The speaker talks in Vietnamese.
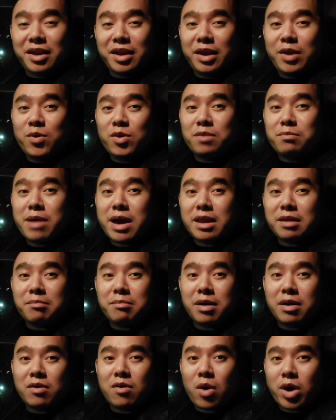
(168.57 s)
nếu các
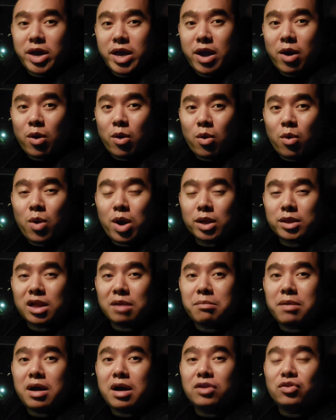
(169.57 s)
bạn mà khó hiểu hoặc
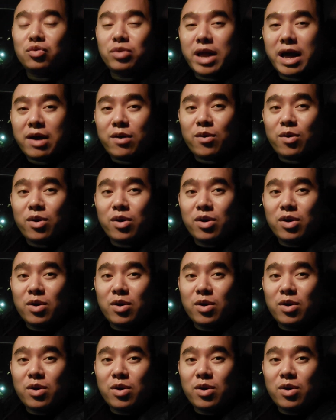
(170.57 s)
thắc mắc ở chỗ nào